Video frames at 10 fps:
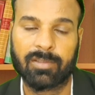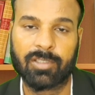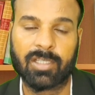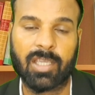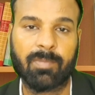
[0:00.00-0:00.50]

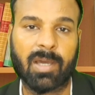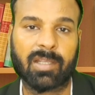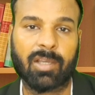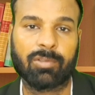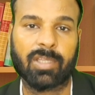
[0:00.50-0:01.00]
क्योंकि कई
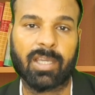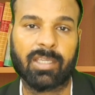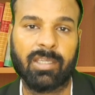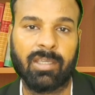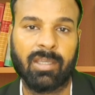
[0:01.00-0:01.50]
बार क्या होता है
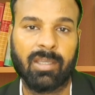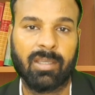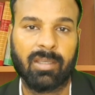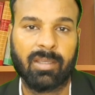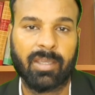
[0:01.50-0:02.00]
कि
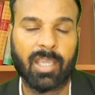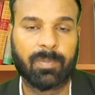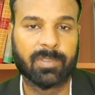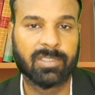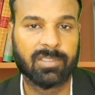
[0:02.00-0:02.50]

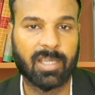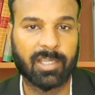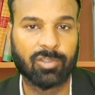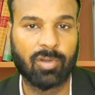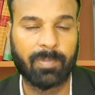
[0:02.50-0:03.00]
एक पर्सन
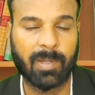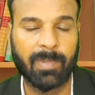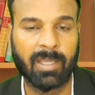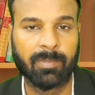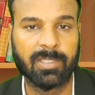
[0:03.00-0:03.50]
जाके जो अपने
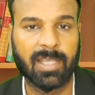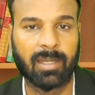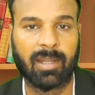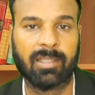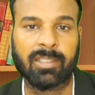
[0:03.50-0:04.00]
बैंक में
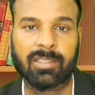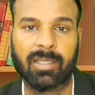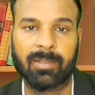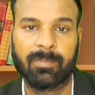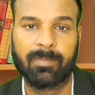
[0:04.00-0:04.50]
चेक लगा
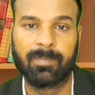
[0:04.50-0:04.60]
देता है